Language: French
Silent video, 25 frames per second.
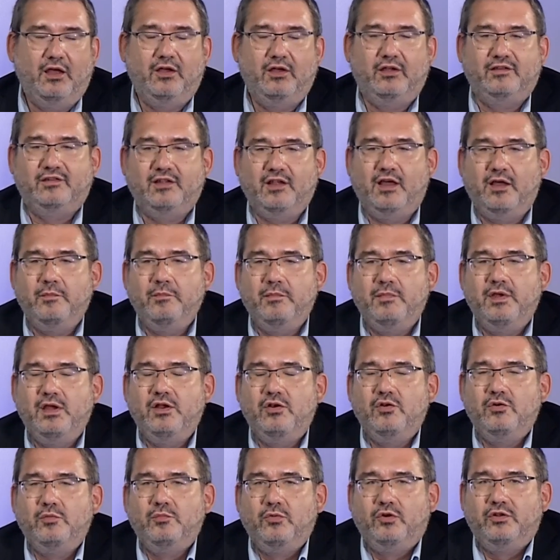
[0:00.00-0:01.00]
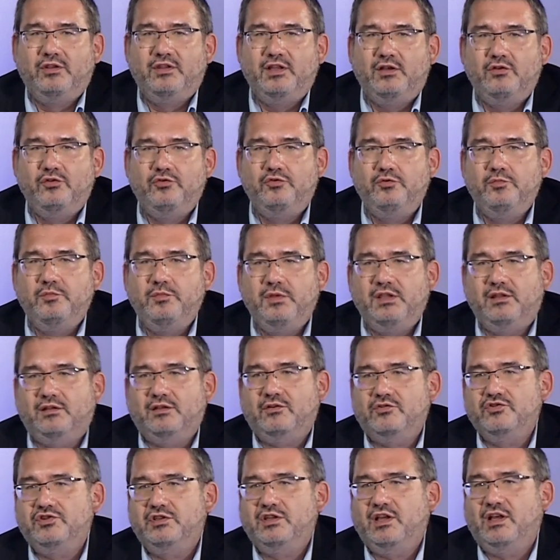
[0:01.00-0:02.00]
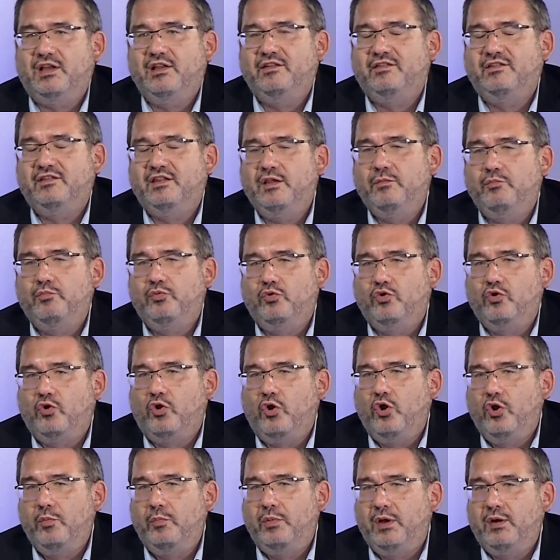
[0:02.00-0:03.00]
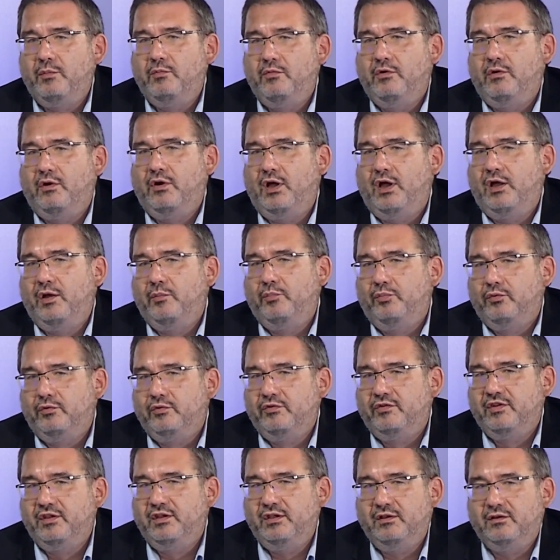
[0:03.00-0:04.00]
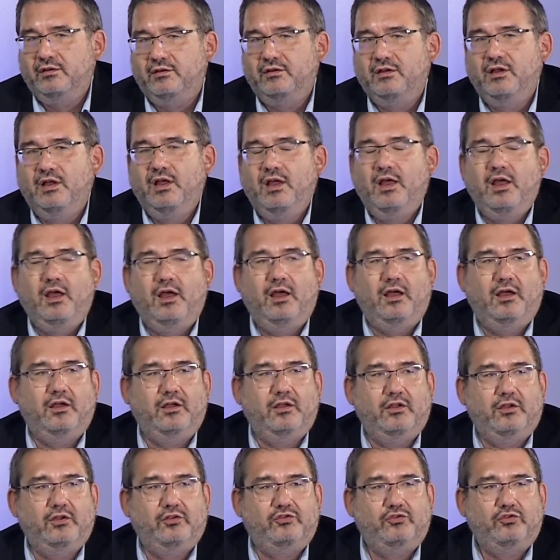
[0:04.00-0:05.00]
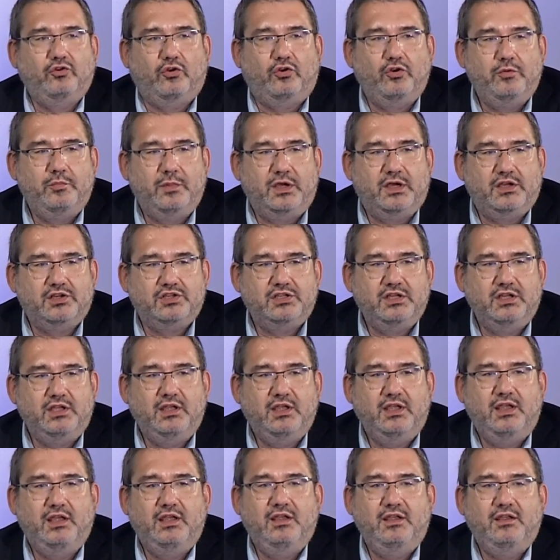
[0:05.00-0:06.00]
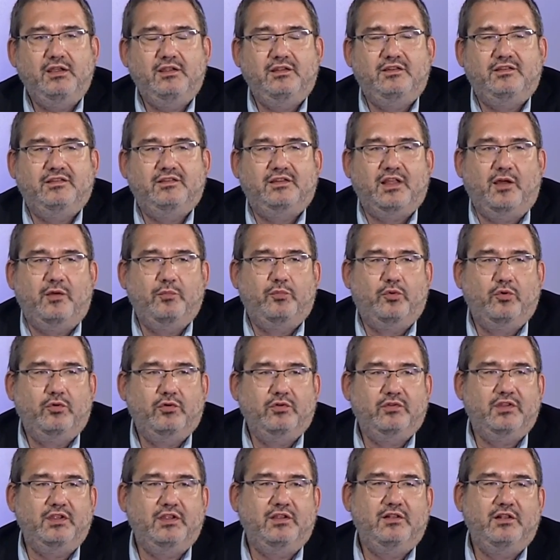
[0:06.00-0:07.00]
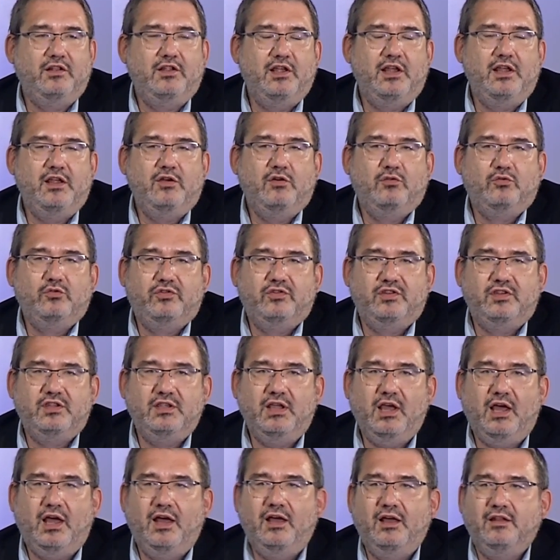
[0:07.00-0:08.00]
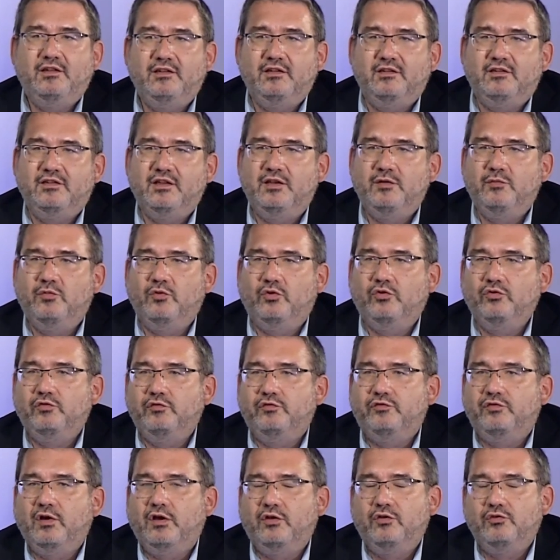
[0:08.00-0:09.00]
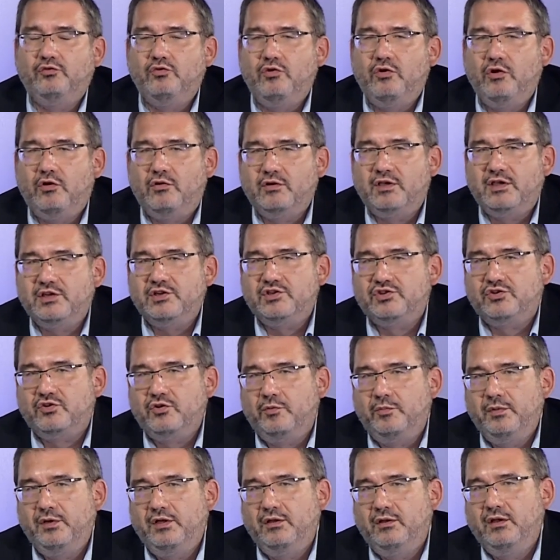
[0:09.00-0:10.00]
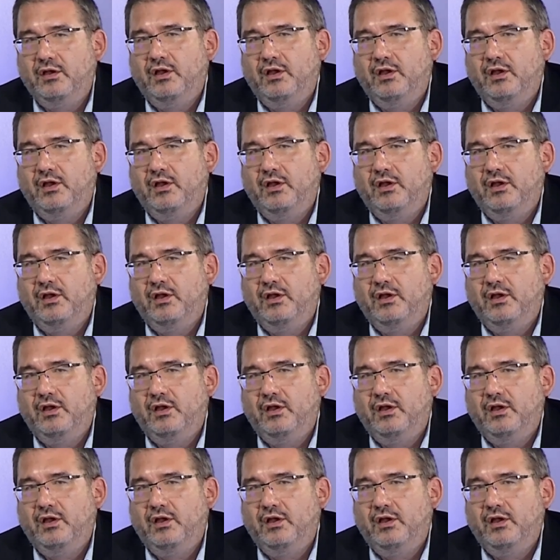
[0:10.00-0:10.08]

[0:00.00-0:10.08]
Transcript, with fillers: ça, mais le modèle du mitre, je dirais, c'est globalement imposé. Hein, sur le marché et il s'impose et il est aussi un des éléments du, du langage commun